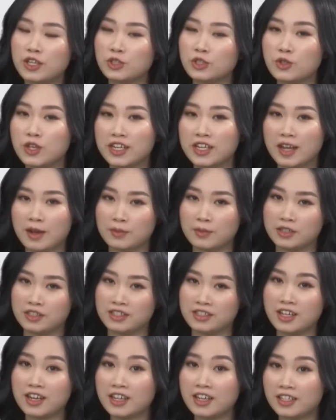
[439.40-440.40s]
chuyện truyền cảm
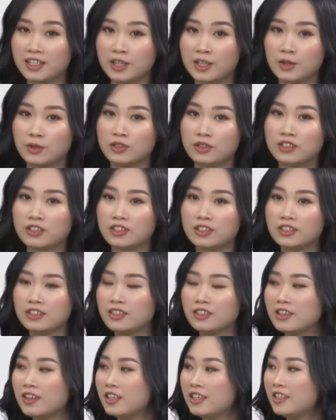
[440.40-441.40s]
hứng rất là nhiều từ
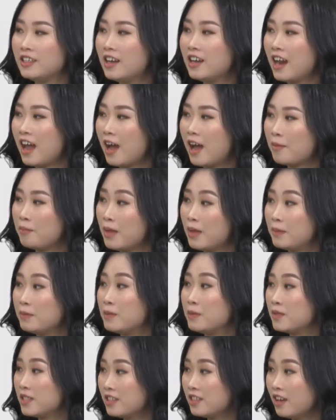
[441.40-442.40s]
những người như là mẹ
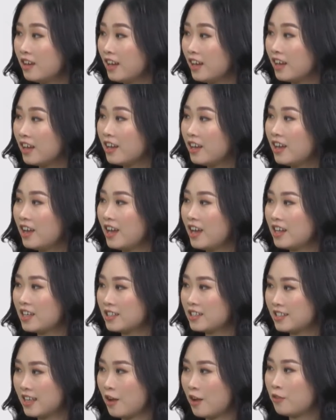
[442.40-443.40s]
bỉm sữa này hay
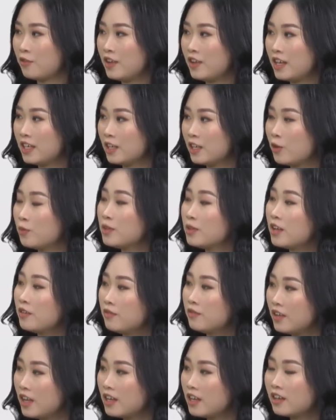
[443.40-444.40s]
là giáo viên công
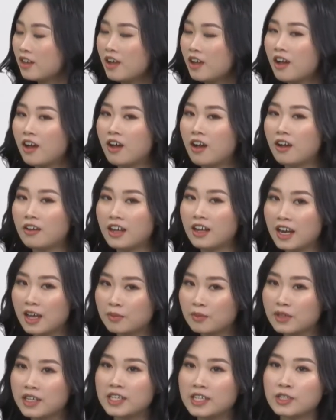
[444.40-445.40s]
nhân viên họ đã
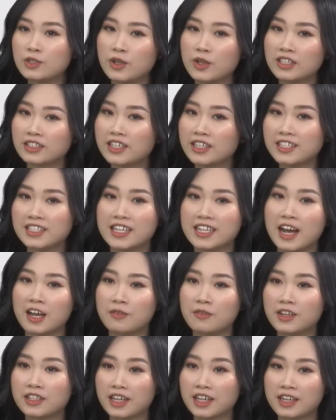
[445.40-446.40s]
làm kinh doanh tay
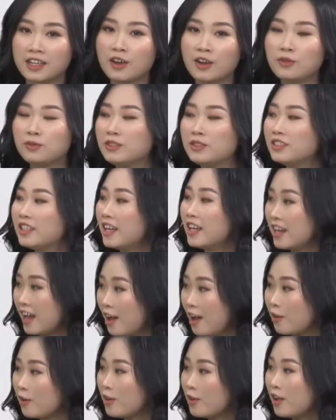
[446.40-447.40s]
trái và thành công như thế
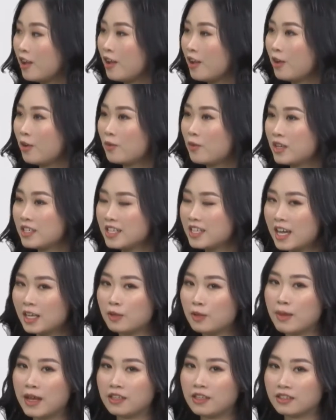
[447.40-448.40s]
nào Ngoài ra
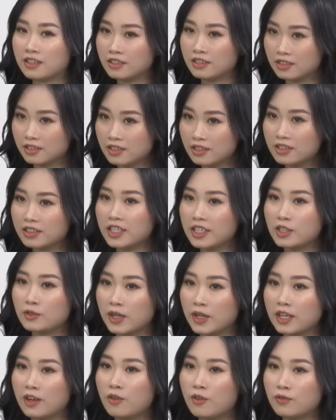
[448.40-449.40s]
thì bạn được thử sức kinh
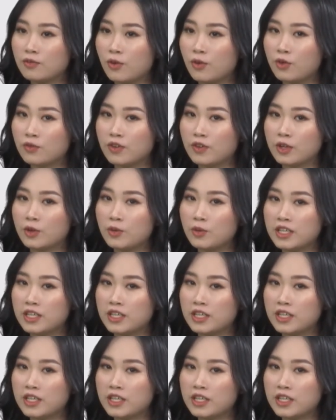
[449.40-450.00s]
doanh không vốn với